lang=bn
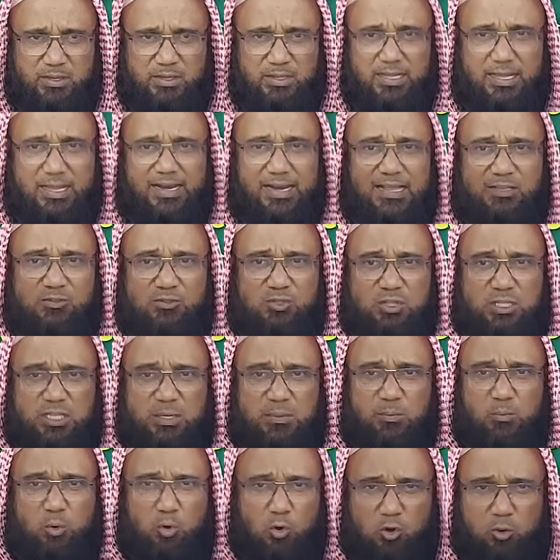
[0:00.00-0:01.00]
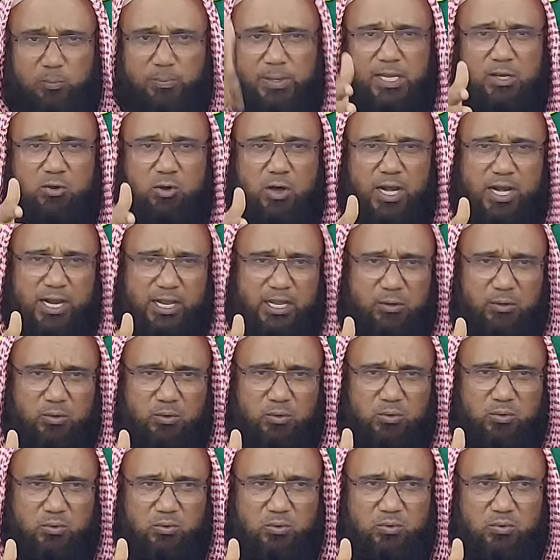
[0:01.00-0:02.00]
তো এগুলা যদি মৌলবি করে
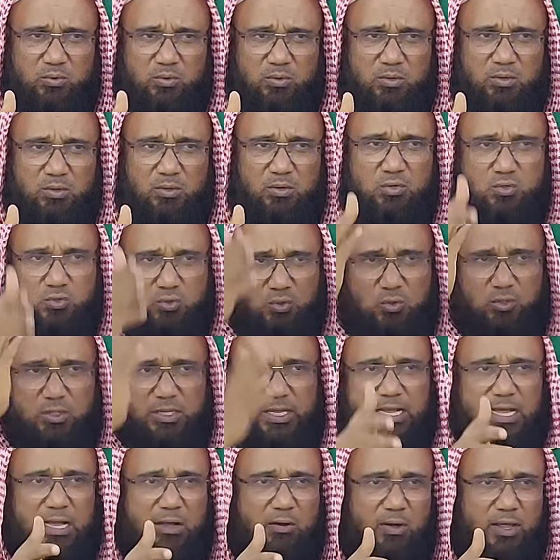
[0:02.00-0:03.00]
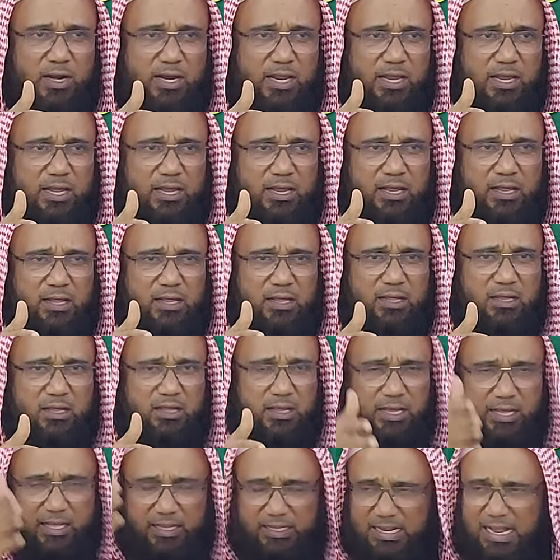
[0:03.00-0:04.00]
কোনো হুজুর দেখে করে
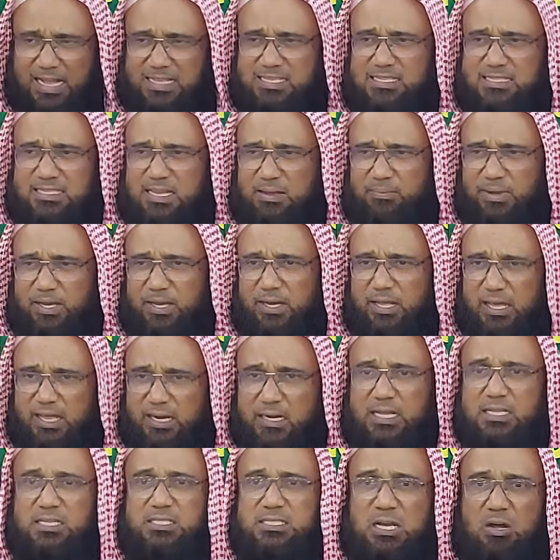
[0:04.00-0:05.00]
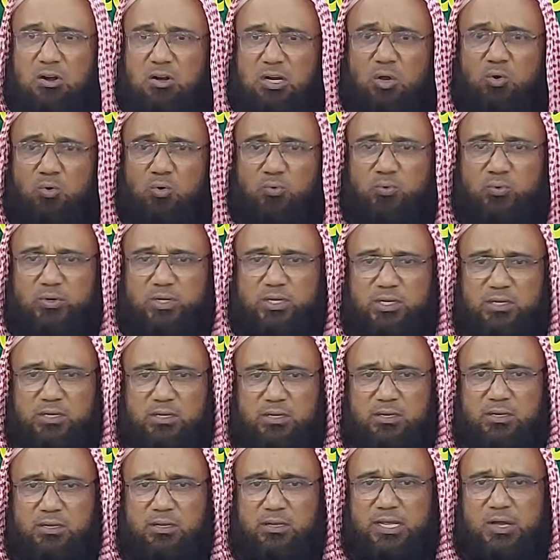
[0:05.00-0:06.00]
এদের কাছে যাবেন এর কাছে যাওয়াটা কুফুরি
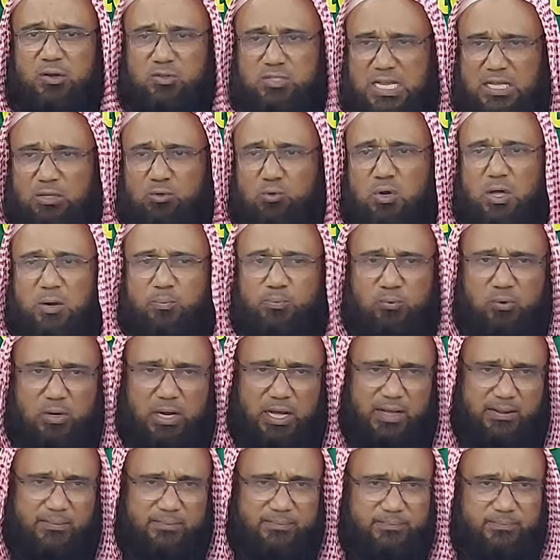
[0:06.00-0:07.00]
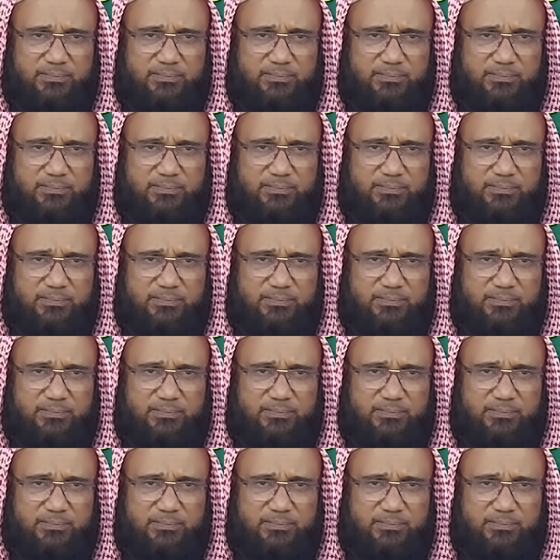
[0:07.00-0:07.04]
এও জাদুঘর পুরা